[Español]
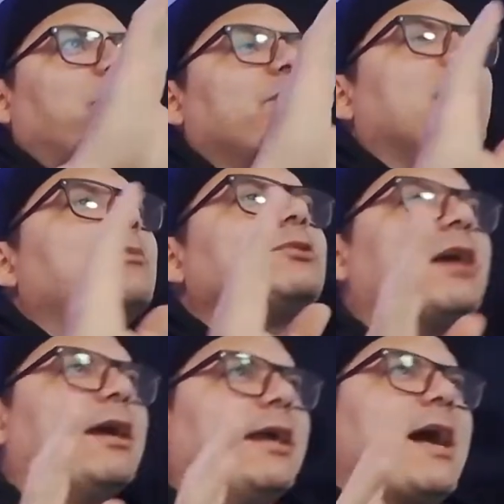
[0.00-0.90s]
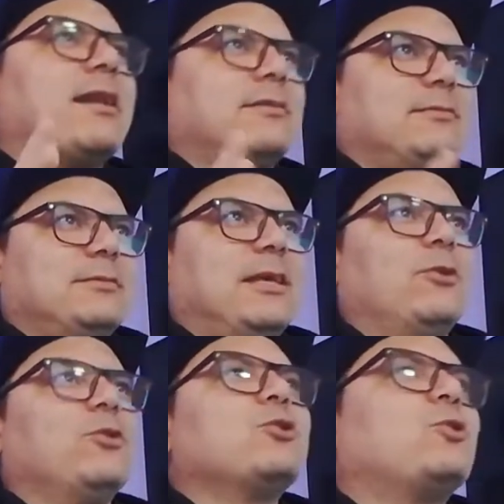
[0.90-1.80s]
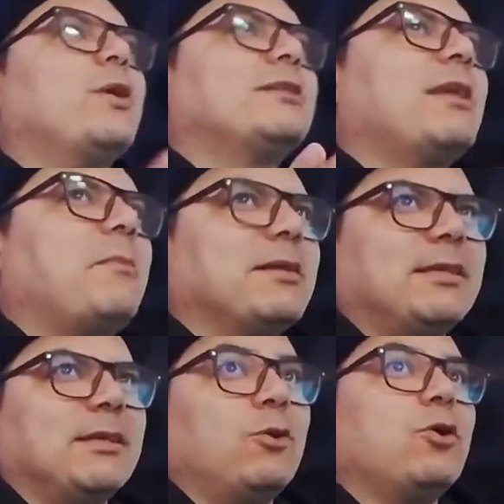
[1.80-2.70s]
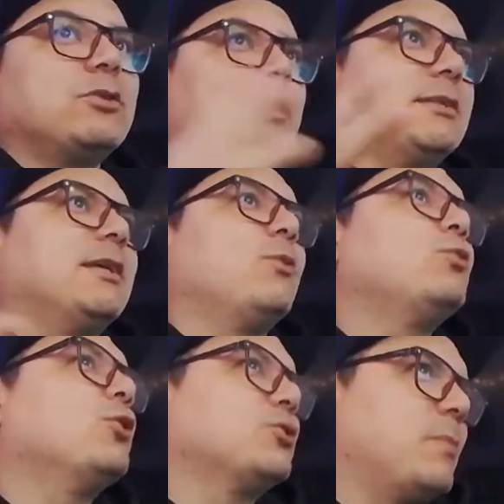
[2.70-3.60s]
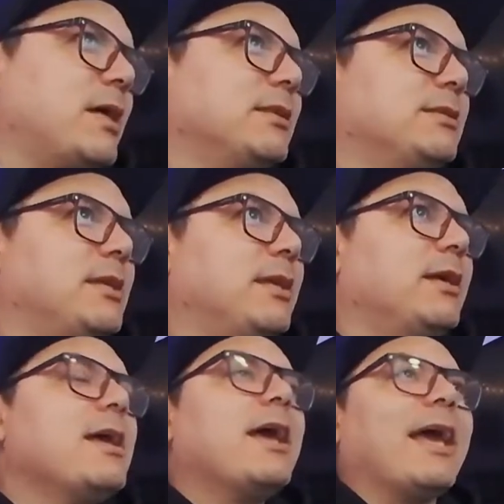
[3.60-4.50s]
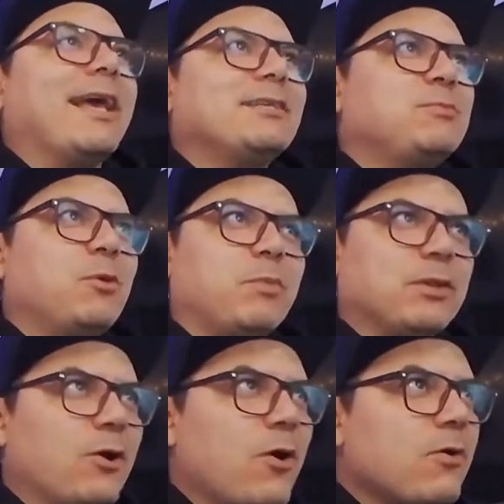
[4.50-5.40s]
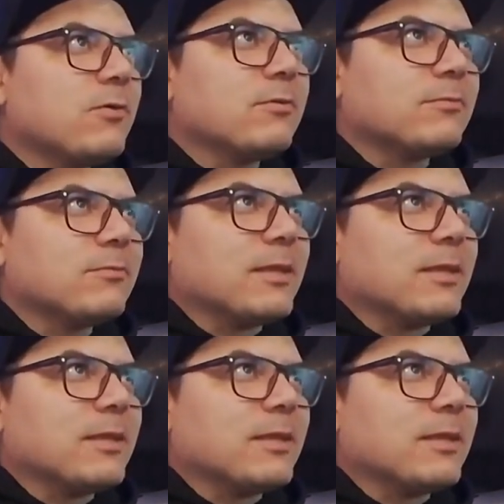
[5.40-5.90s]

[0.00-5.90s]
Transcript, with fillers: Y, podríamos agregar que no nos cuesta más que dos, tres segundos más decir, es mi opinión,